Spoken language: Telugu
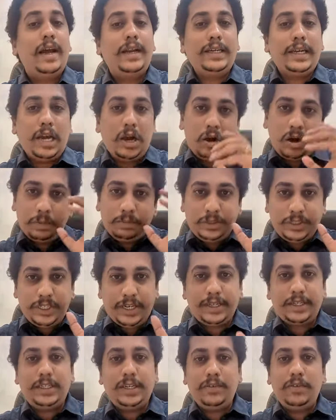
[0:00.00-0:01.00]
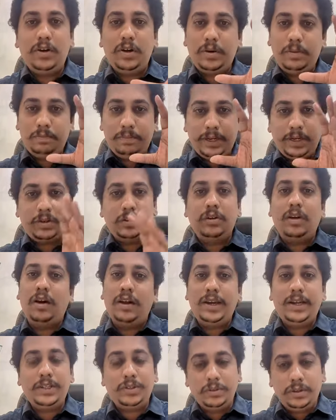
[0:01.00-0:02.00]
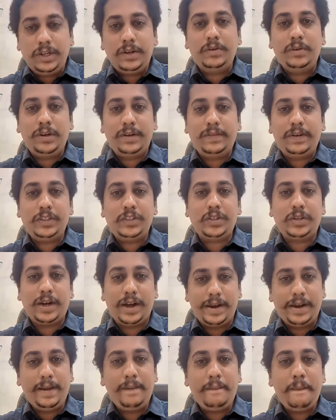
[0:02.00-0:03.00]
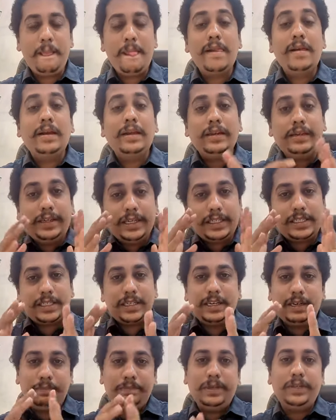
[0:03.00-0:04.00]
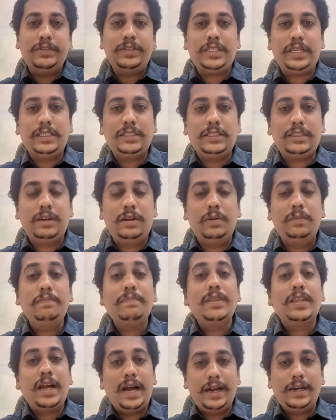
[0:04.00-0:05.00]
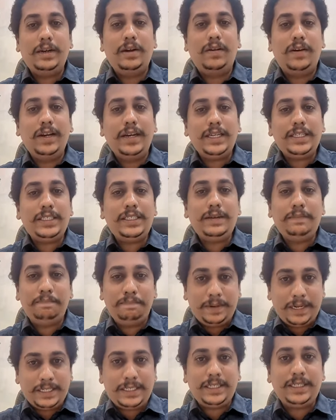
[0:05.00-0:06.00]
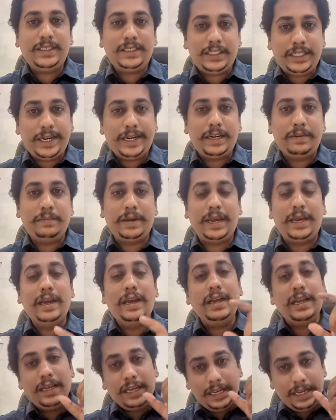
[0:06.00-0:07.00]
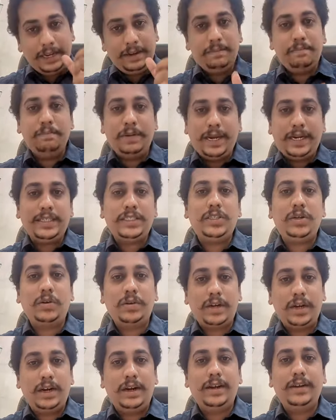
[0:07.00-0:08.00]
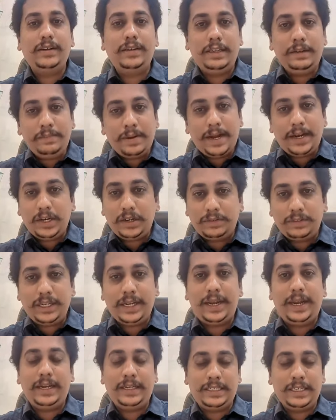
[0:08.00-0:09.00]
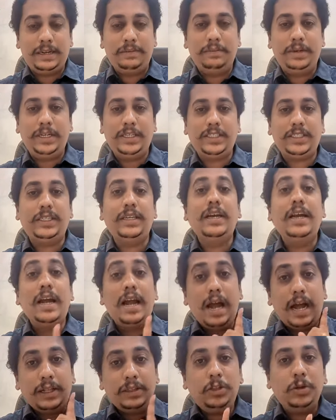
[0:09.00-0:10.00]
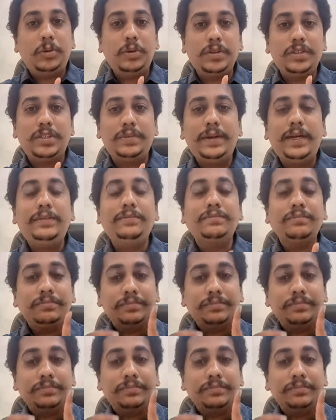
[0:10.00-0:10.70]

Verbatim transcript: అంటే ఆబ్జెక్టివ్లో మీకు నాలెడ్జ్ ఉండి ఉండవచ్చు కానీ డిస్క్రిప్టివ్ సెన్స్లో ఆ నాలెడ్జ్ని ప్రజెంట్ చేయడమే ఈ మెయిన్స్ యొక్క డిమాండ్ ఆఫ్ ద ఎగ్జామినేషన్ అందుకోసమే